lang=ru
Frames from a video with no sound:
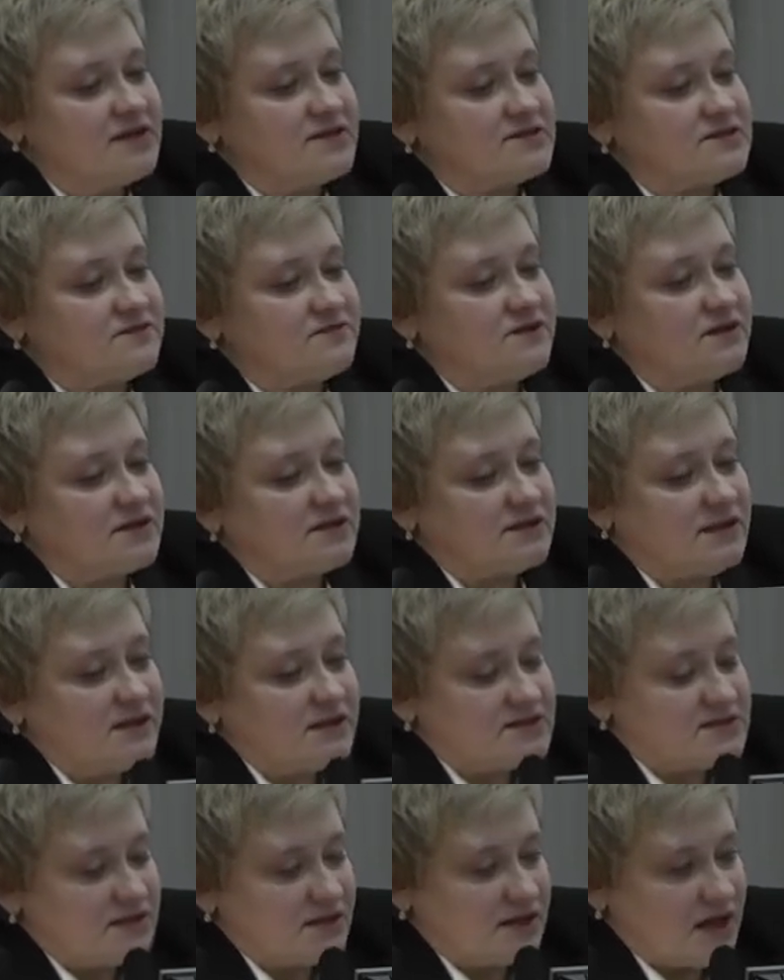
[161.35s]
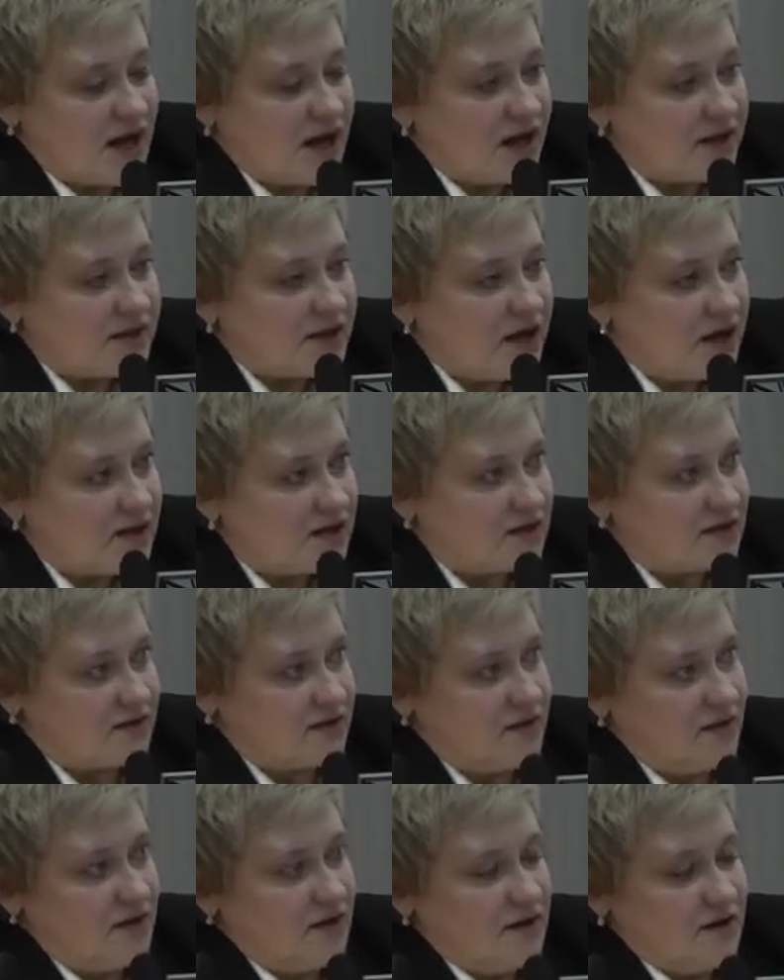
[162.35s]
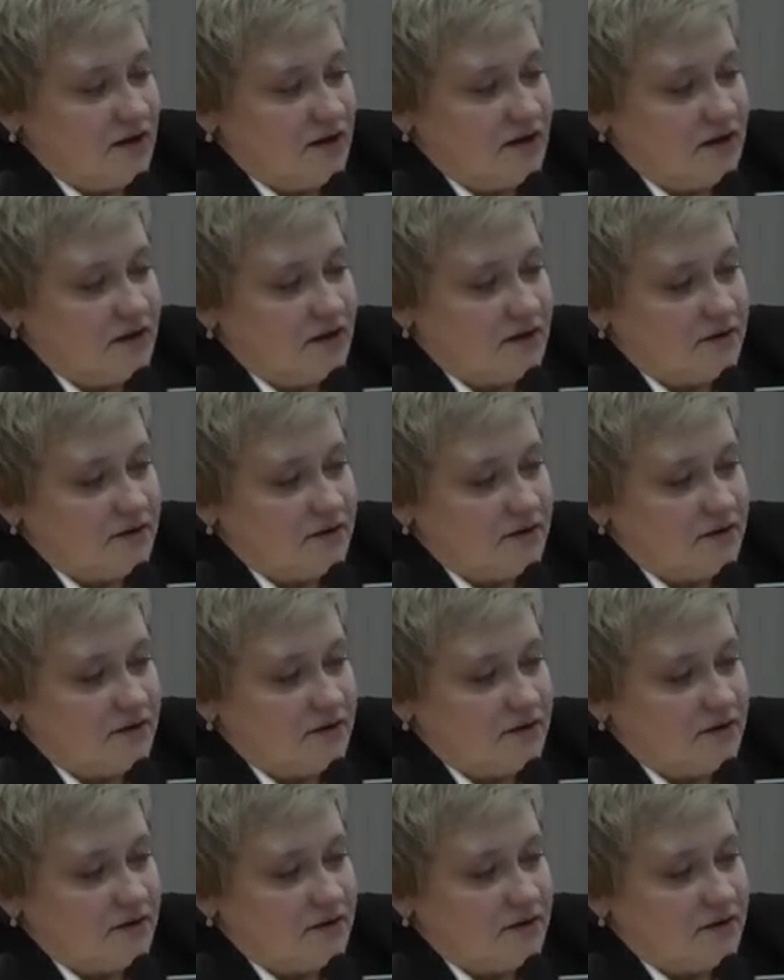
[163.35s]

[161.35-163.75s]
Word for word: Сверхдлительный аналог э,